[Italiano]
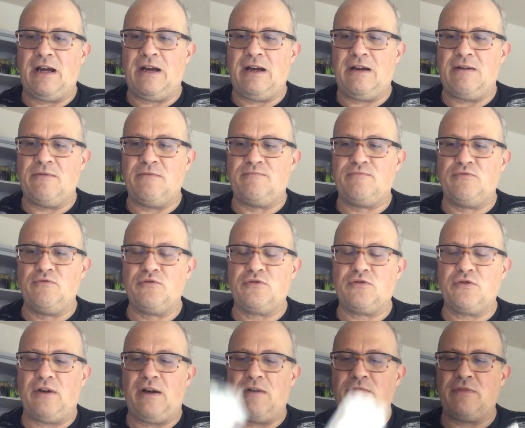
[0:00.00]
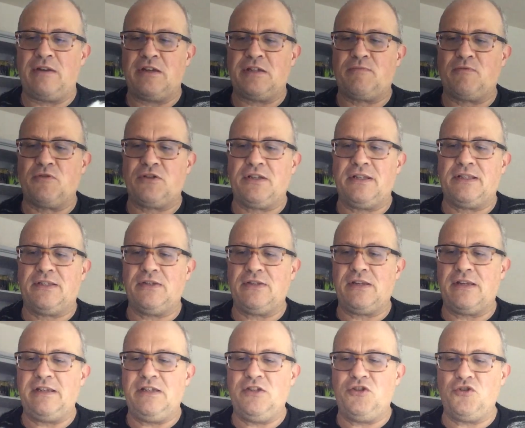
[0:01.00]
a, appunto, a
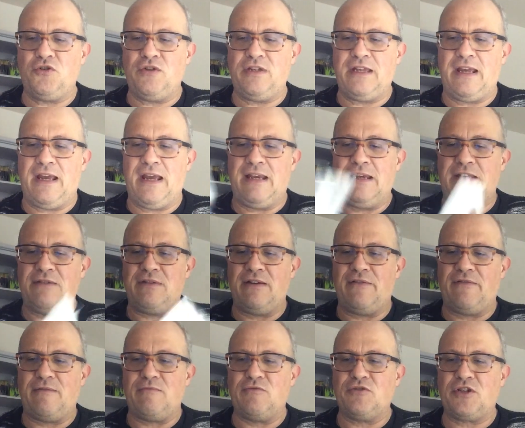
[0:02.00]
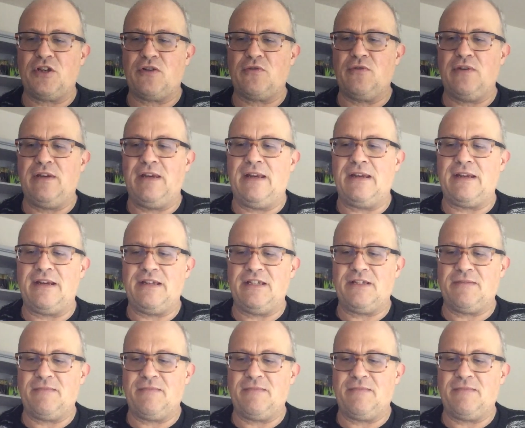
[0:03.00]
un'esposizione di gioielli, una famosa collana di